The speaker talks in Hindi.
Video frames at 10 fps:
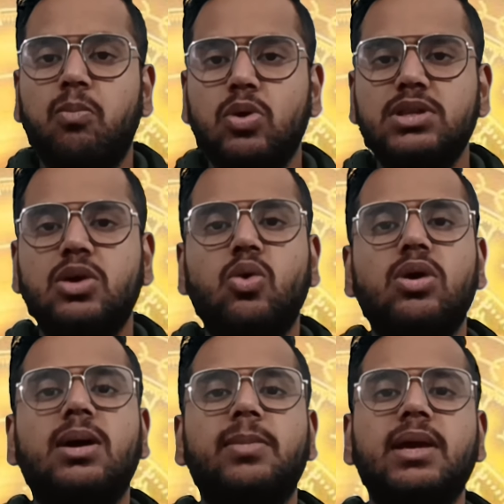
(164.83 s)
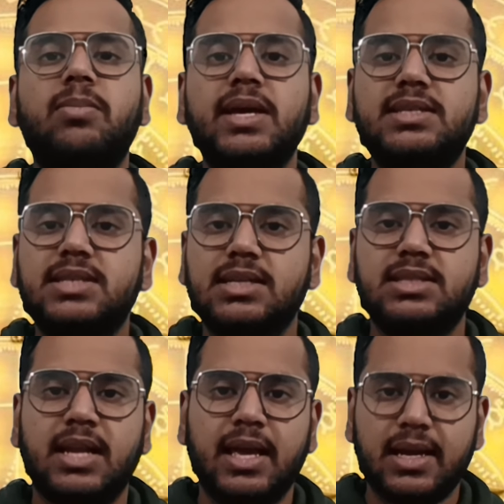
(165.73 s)
बुद्ध को कभी भी जज
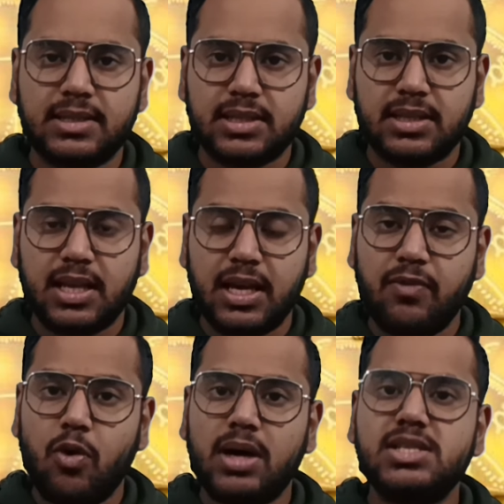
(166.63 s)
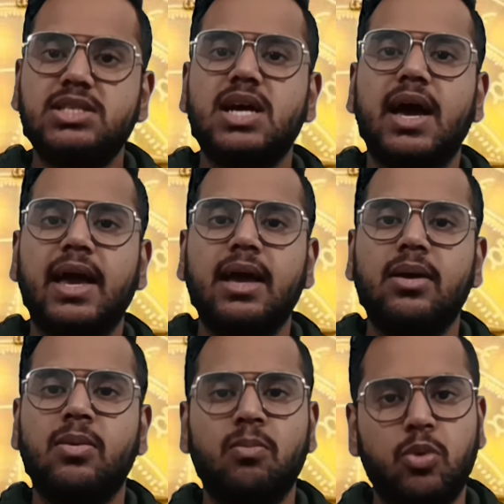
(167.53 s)
नहीं कर सकते कि वो अच्छा है
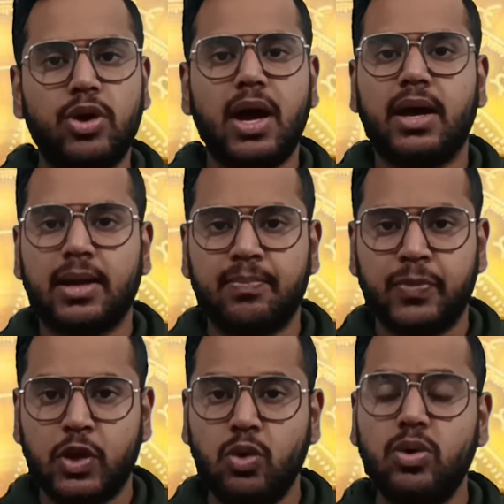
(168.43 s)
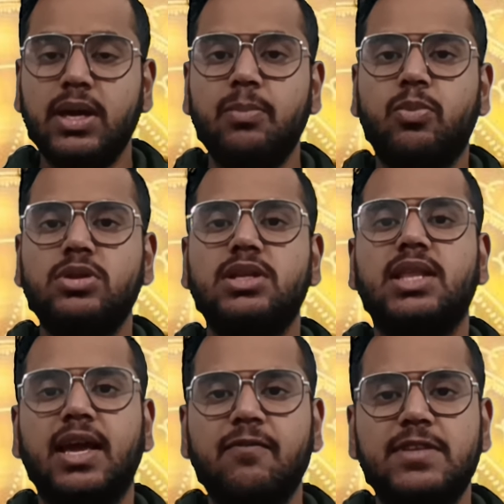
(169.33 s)
बुरा है क्योंकि बुद्ध
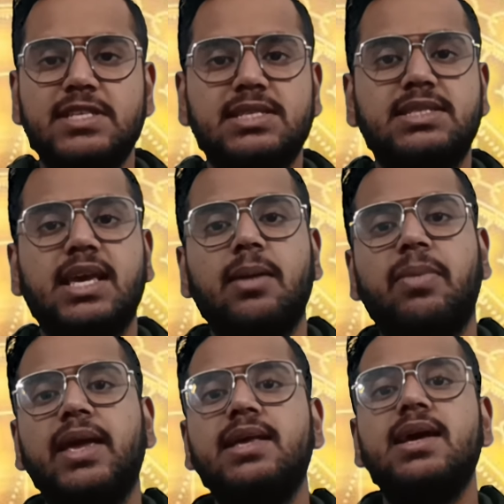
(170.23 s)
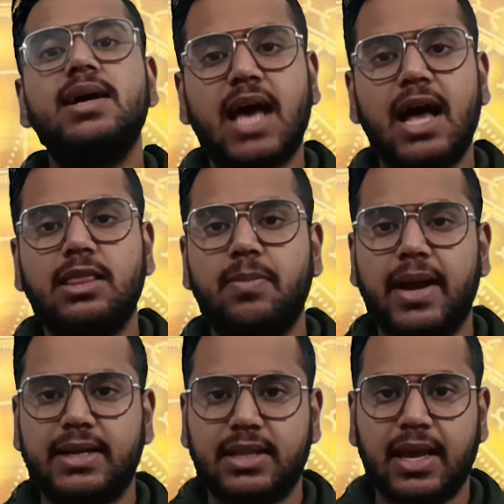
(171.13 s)
देव जिसके भी साथ
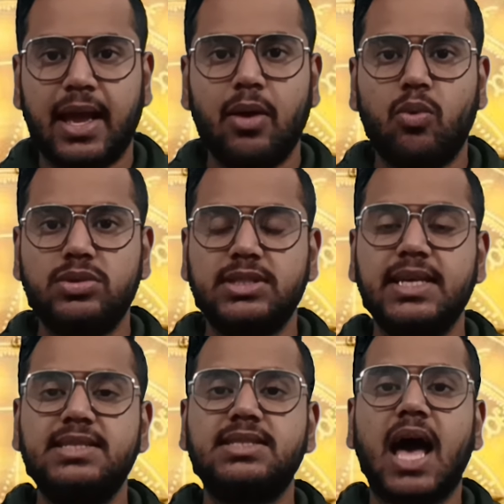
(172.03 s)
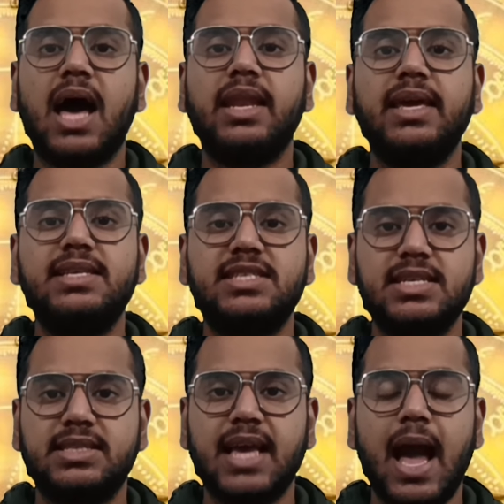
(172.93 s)
बैठते हैं उसकी सारी
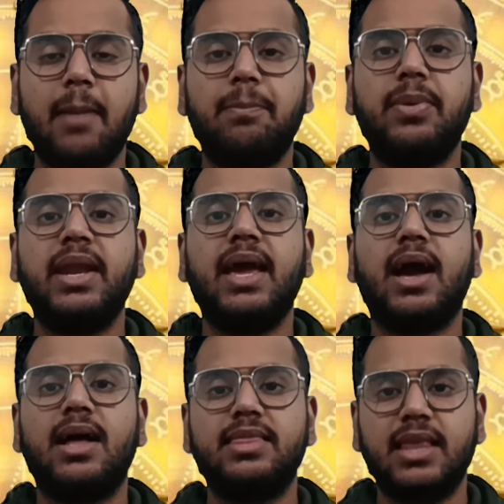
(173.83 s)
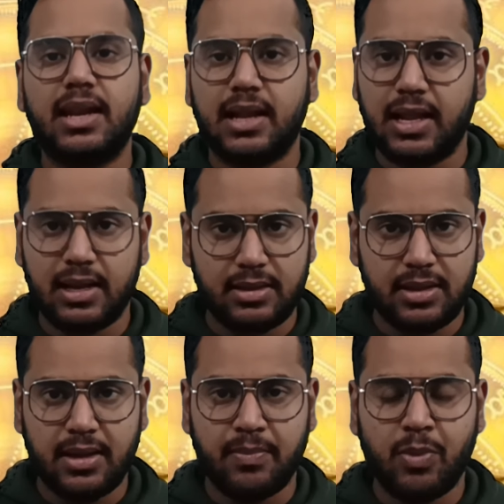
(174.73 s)
चीजें अपने अंदर ले
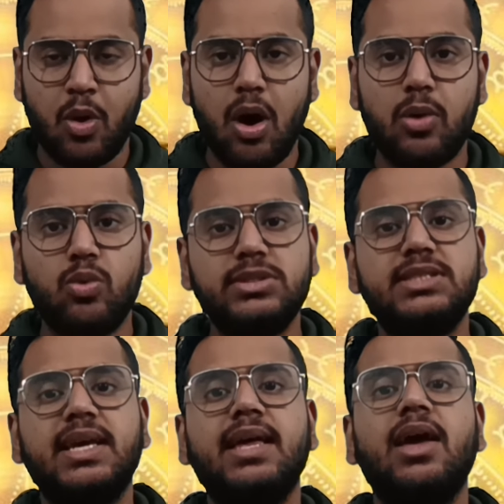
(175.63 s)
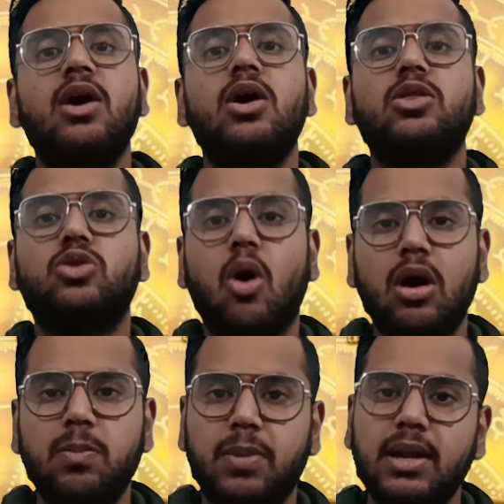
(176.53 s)
लेते हैं और उसके
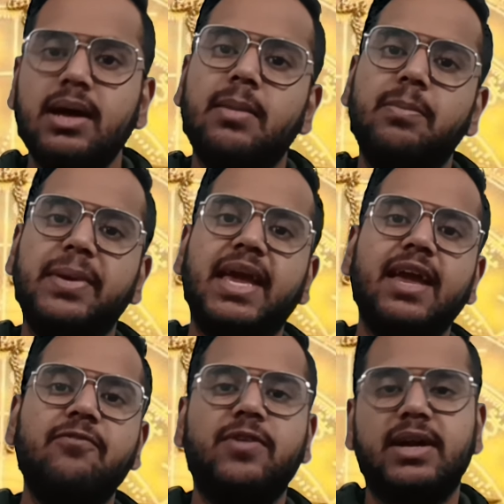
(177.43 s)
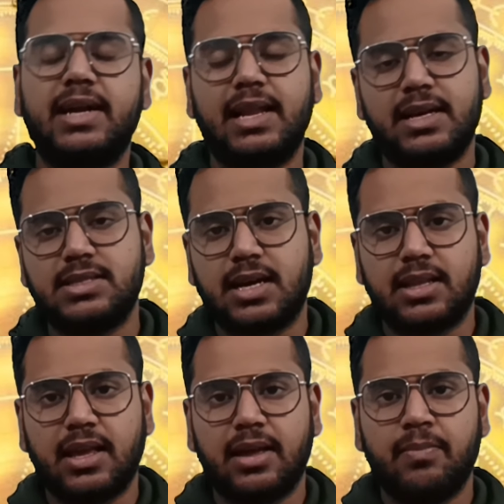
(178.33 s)
तौर पर बिहेव करने लग जाते